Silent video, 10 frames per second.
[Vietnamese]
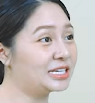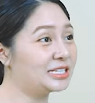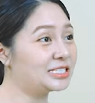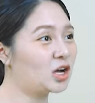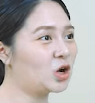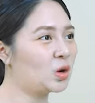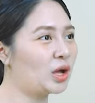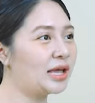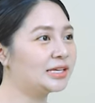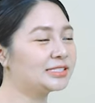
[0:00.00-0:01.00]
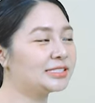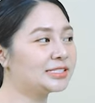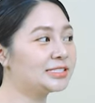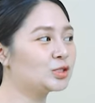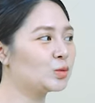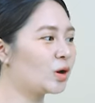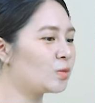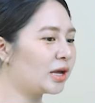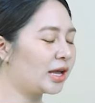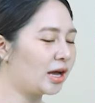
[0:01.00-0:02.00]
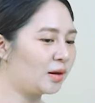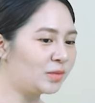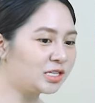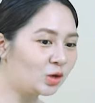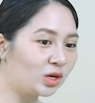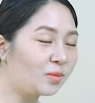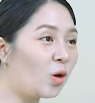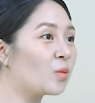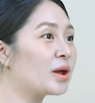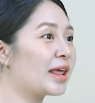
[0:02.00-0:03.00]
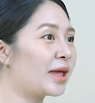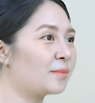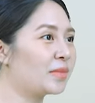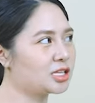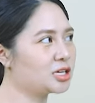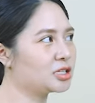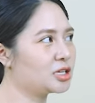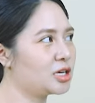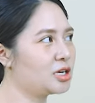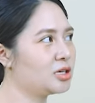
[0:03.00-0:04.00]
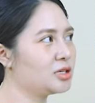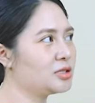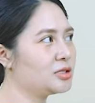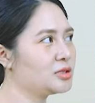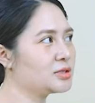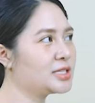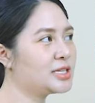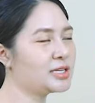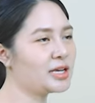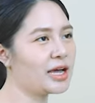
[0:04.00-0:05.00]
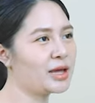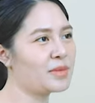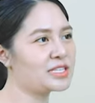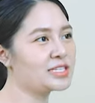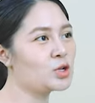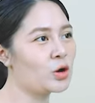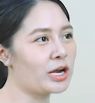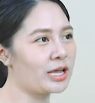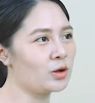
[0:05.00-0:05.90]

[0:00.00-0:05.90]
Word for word: ki lô gam do chị đã sử dụng công nghệ Mesolybo bên em. Đợt uh, sinh hai bé sinh đôi này